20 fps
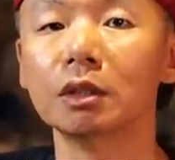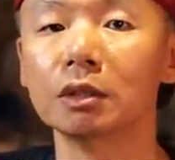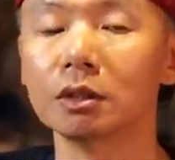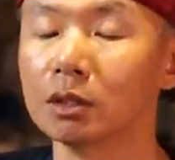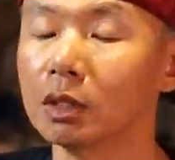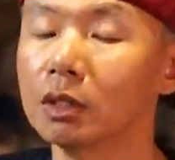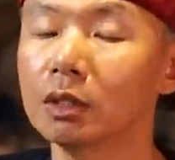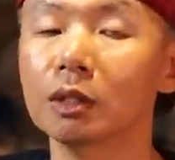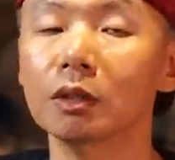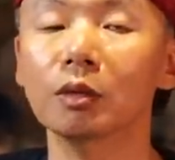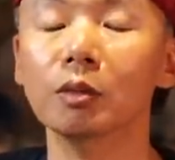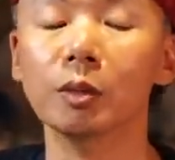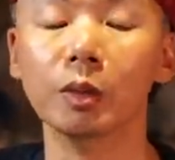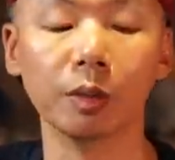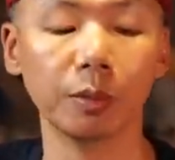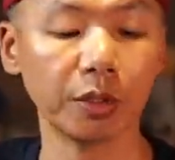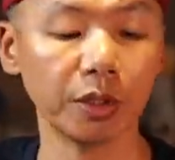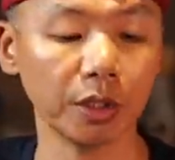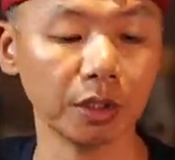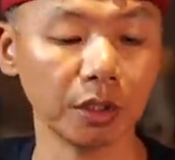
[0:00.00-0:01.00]
真的我没
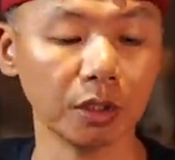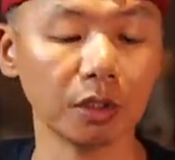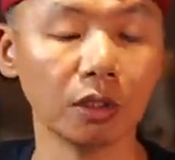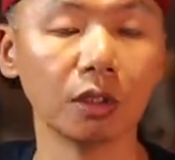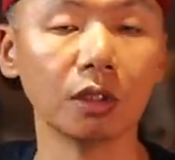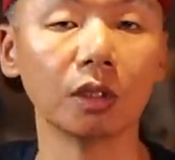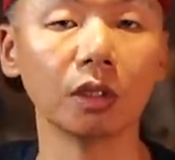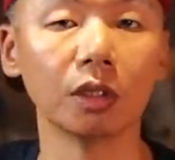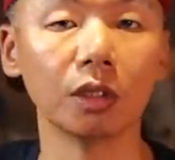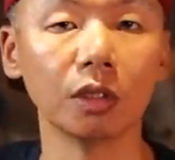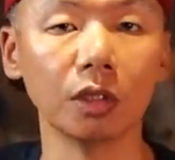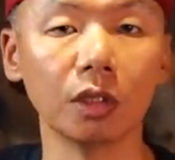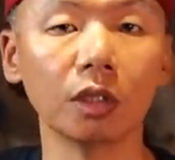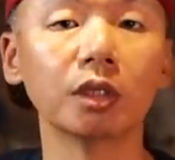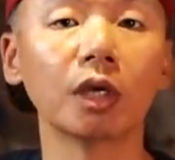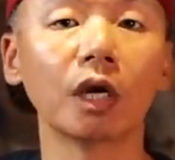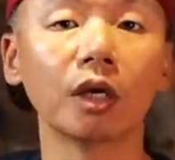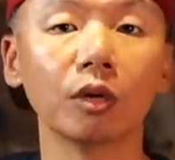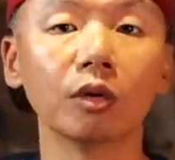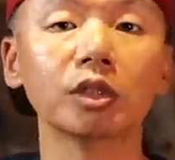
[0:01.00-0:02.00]
有骗你，应
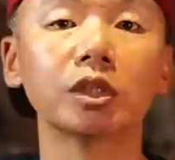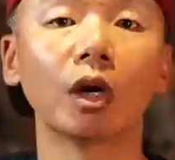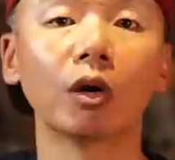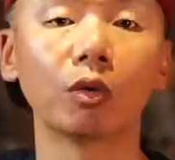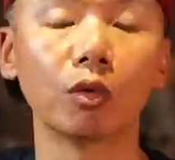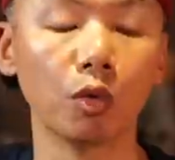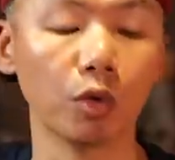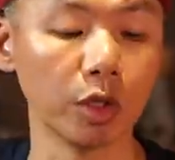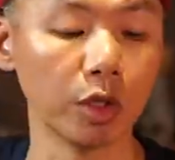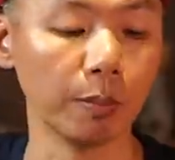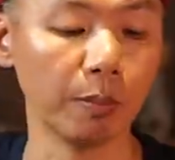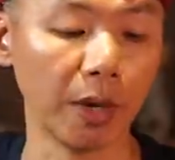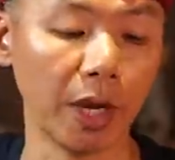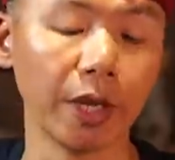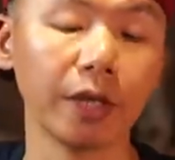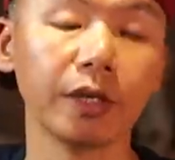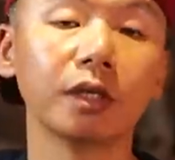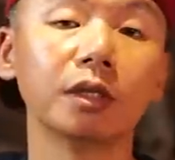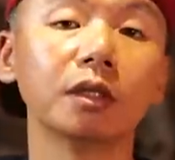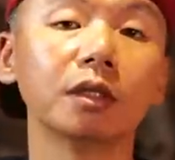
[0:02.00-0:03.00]
该有超过一百。
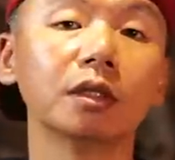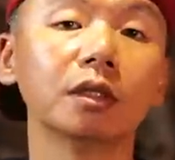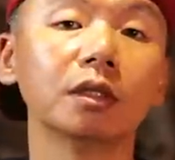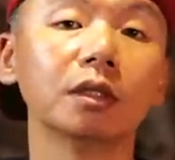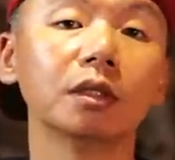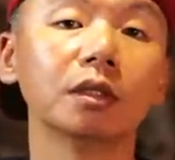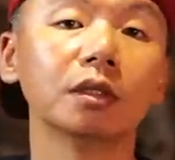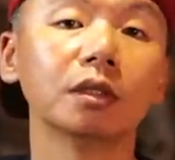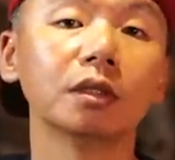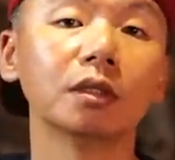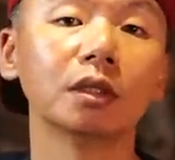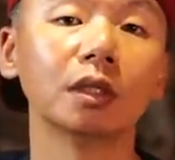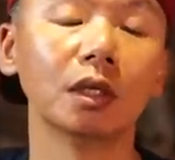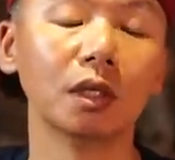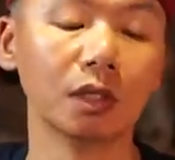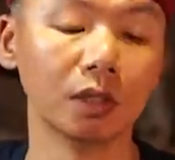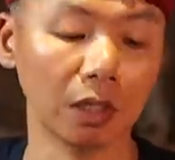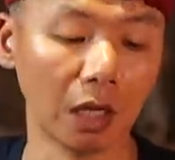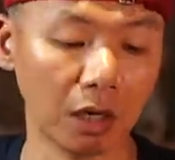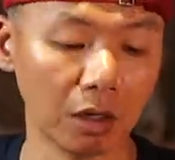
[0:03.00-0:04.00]

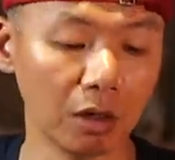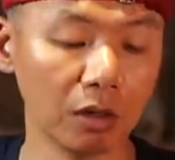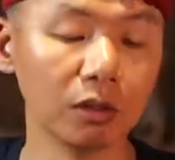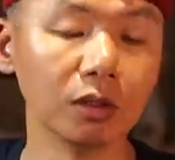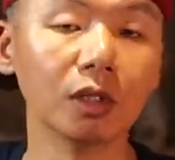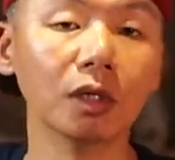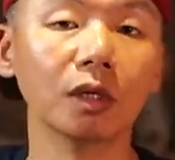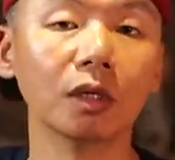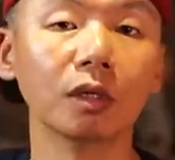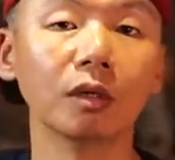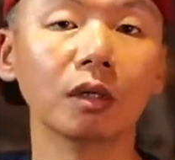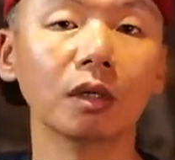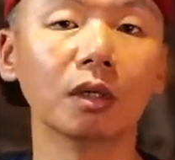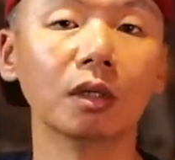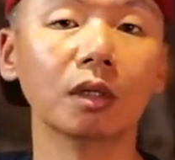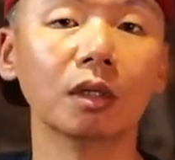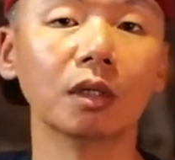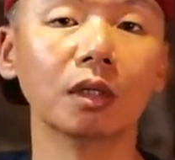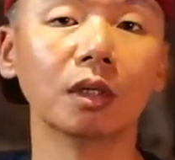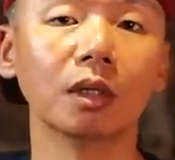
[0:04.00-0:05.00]
然后呢？
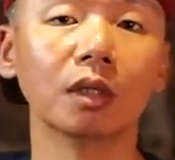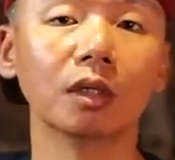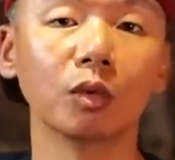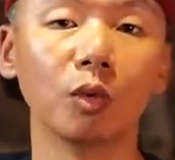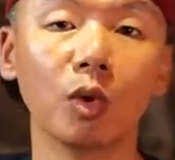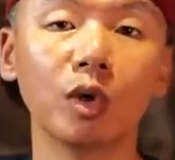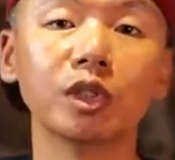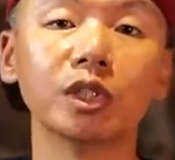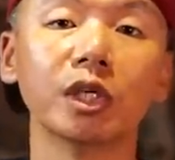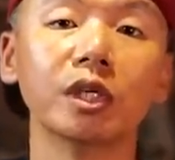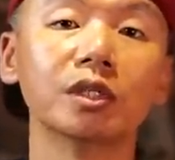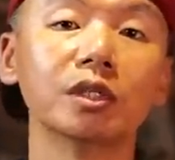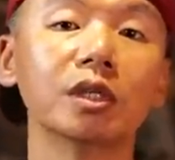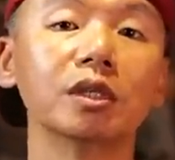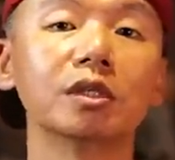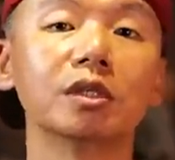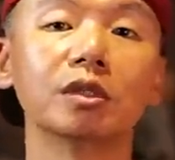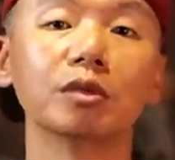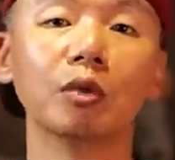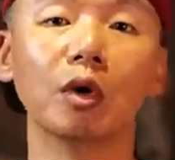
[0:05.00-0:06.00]
翁先
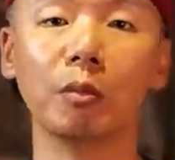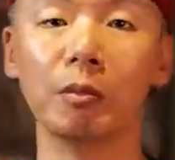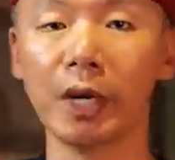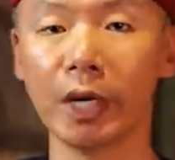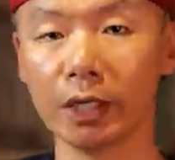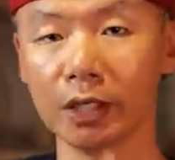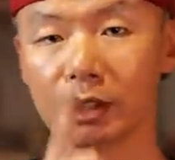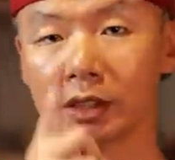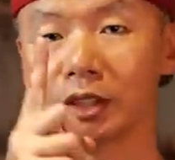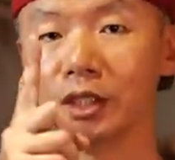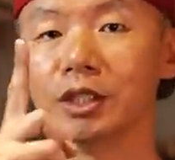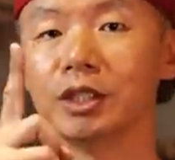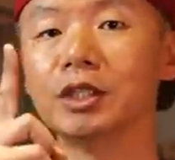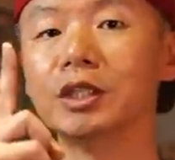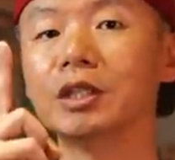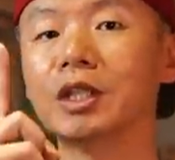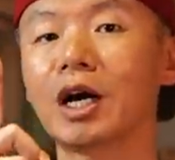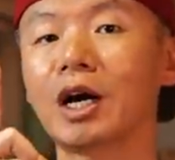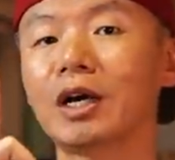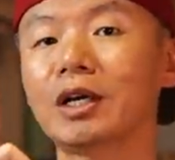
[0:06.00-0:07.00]
生是我卖的第
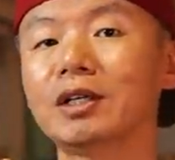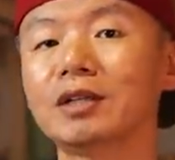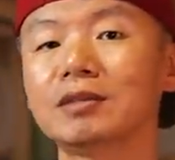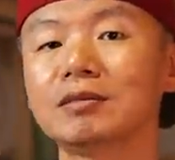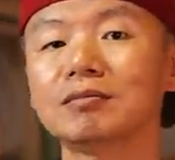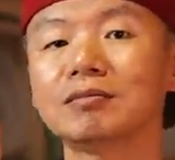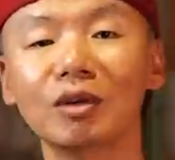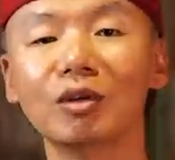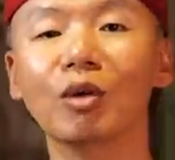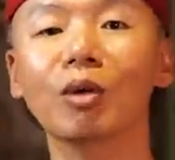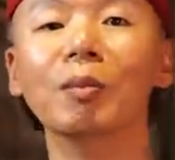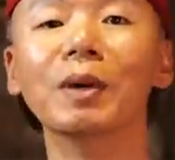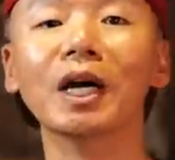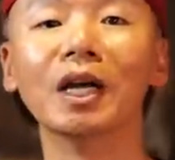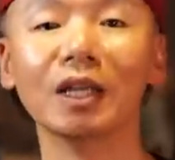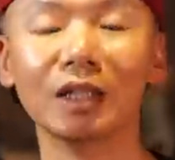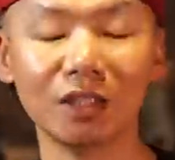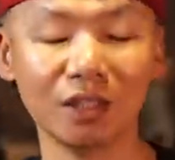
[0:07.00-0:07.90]
一台，我卖的